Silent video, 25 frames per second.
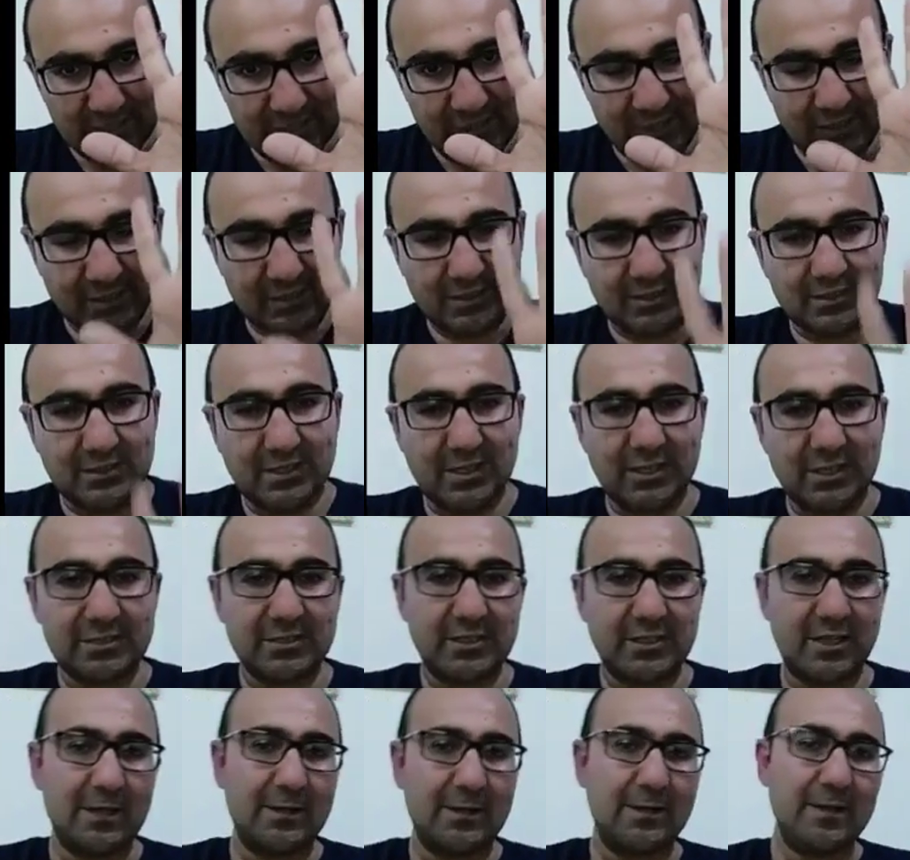
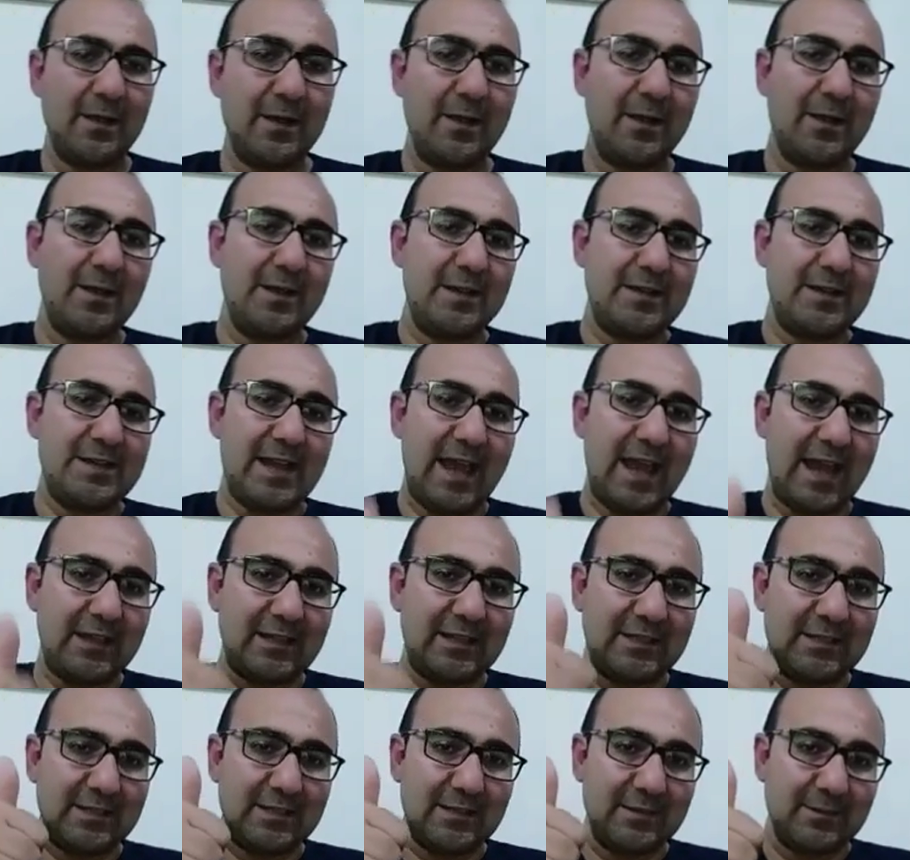arkadaşlar.
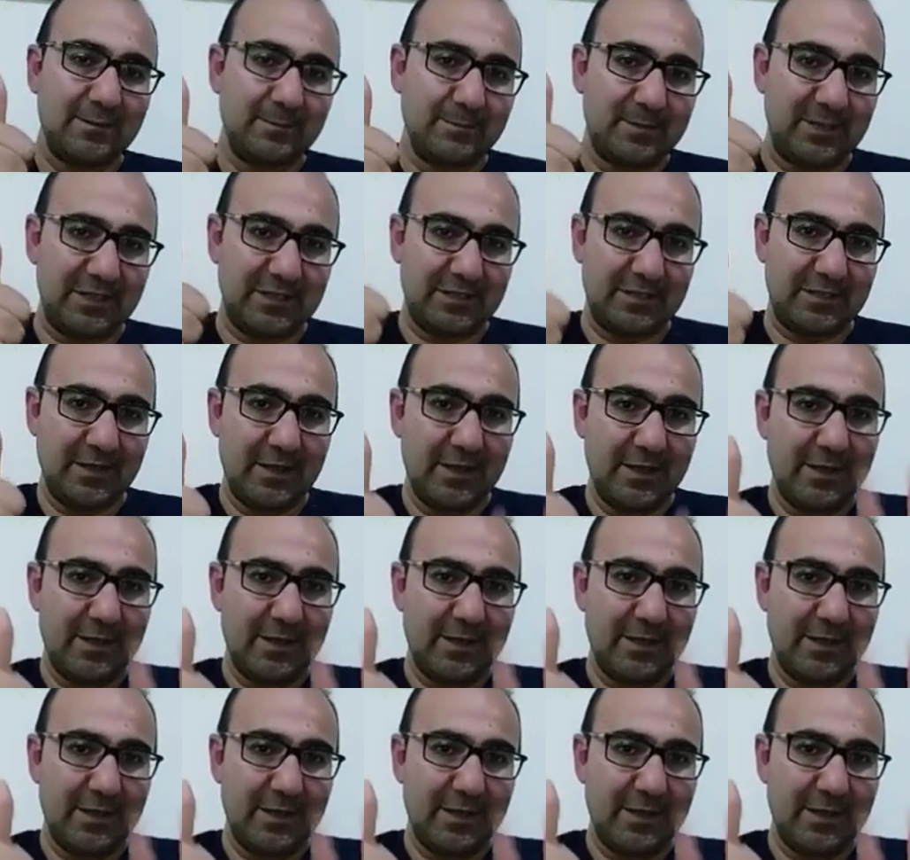Yek, 1.